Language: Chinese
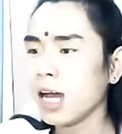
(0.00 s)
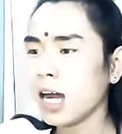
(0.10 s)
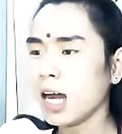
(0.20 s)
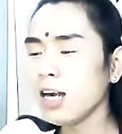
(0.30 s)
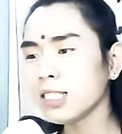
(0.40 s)

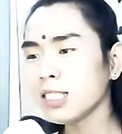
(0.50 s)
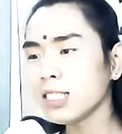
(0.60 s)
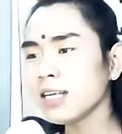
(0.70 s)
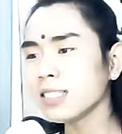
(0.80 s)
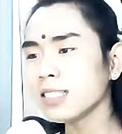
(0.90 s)
而姜
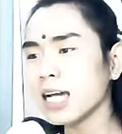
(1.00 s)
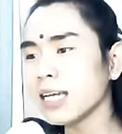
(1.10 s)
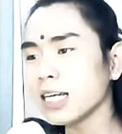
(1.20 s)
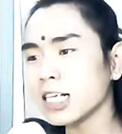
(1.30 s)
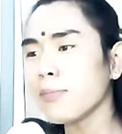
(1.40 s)
子牙也
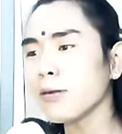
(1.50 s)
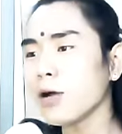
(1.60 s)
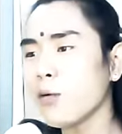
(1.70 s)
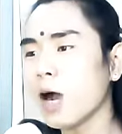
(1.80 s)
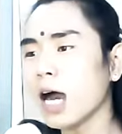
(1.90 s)
杀不了
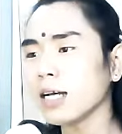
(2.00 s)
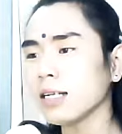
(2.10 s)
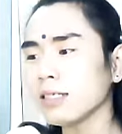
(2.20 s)
袁弘啊！